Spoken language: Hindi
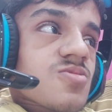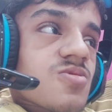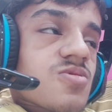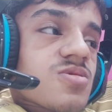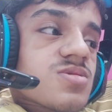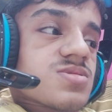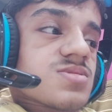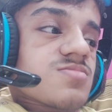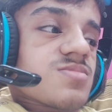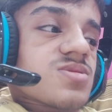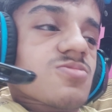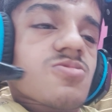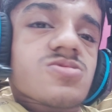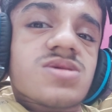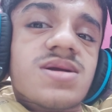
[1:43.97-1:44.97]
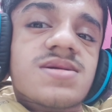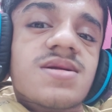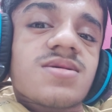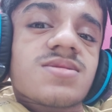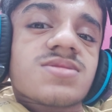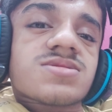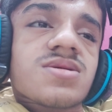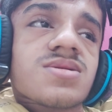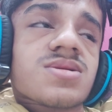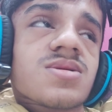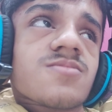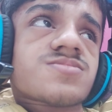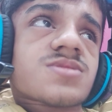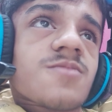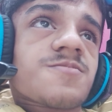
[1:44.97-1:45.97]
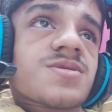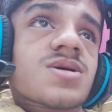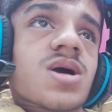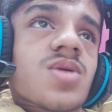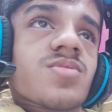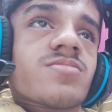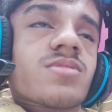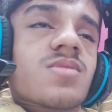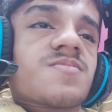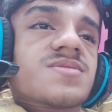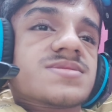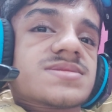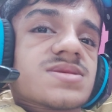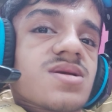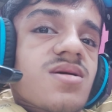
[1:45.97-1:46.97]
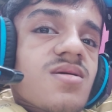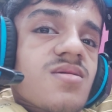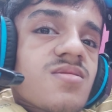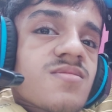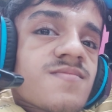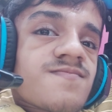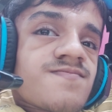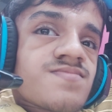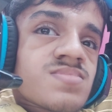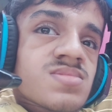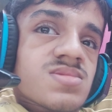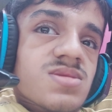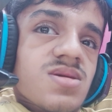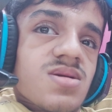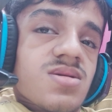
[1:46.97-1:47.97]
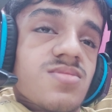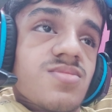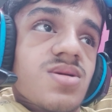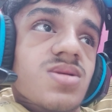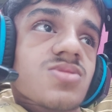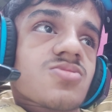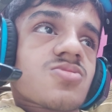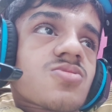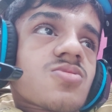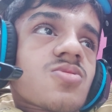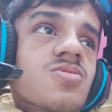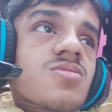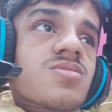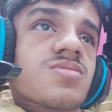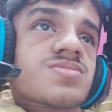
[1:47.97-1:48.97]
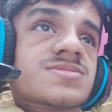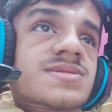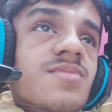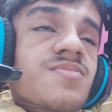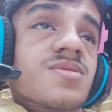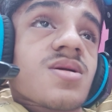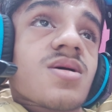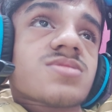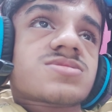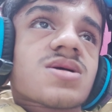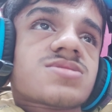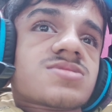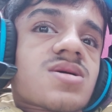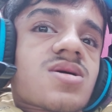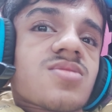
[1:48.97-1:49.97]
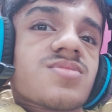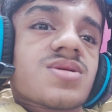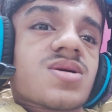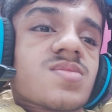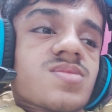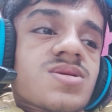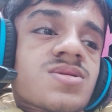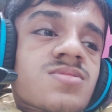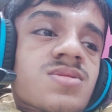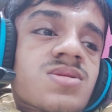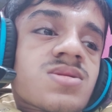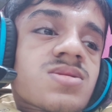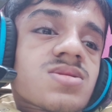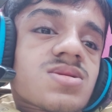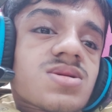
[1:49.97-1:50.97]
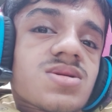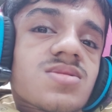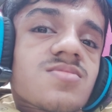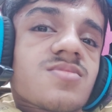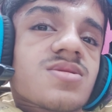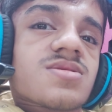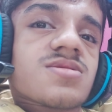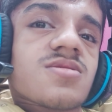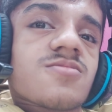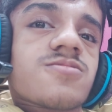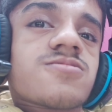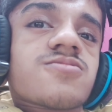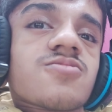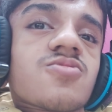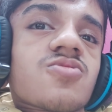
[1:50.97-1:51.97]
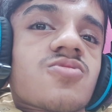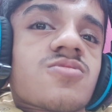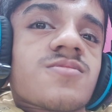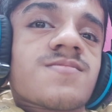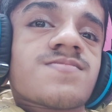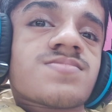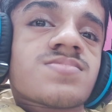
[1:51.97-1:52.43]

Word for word: तो और मेरे को यही लग रहा था कि अब टपी कभी वापस नहीं आएगा लेकिन मेरे को सपना आता था कभी कभी कि मतलब वो